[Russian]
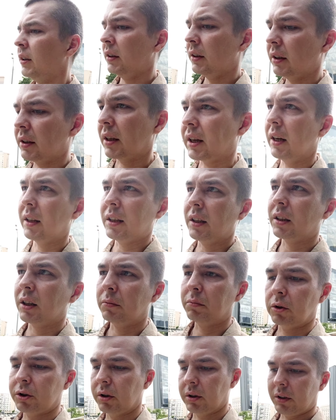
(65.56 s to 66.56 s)
До скольки
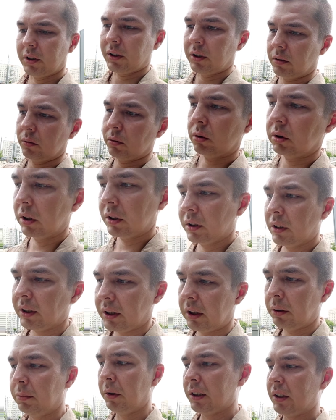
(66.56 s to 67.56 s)
там можно скинуть? Ну, до
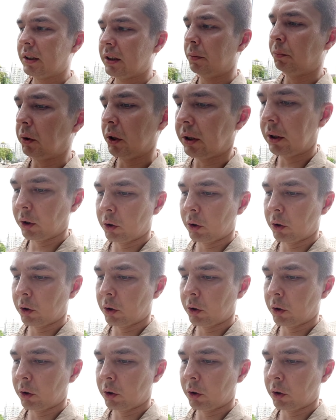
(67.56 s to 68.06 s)
75